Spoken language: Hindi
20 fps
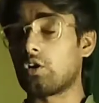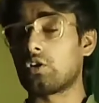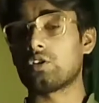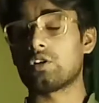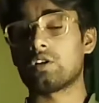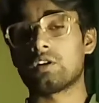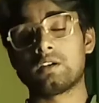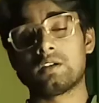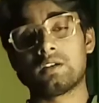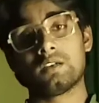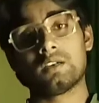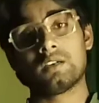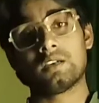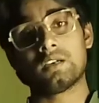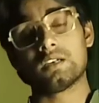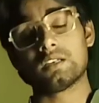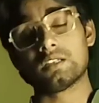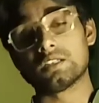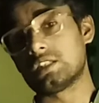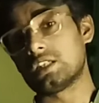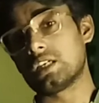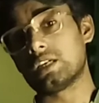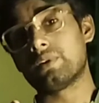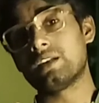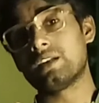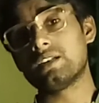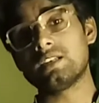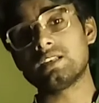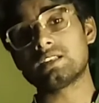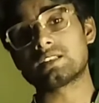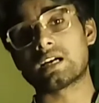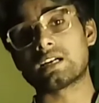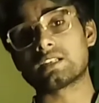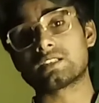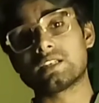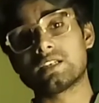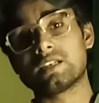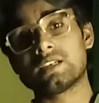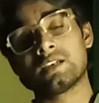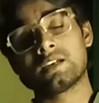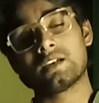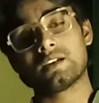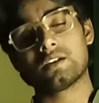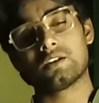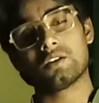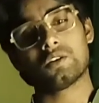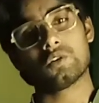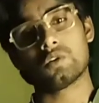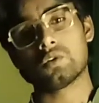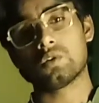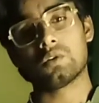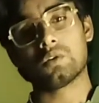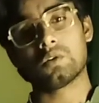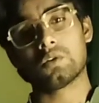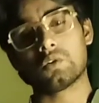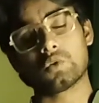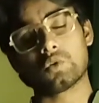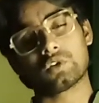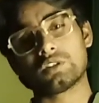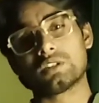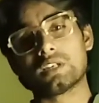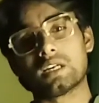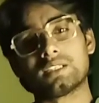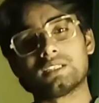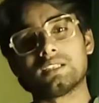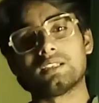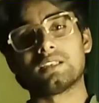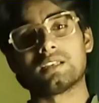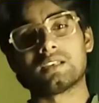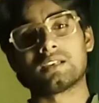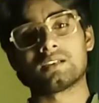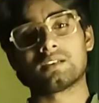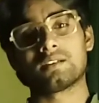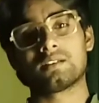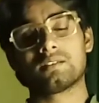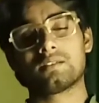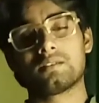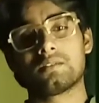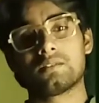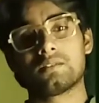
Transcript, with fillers: और जीवन की सांसें रुक जाती है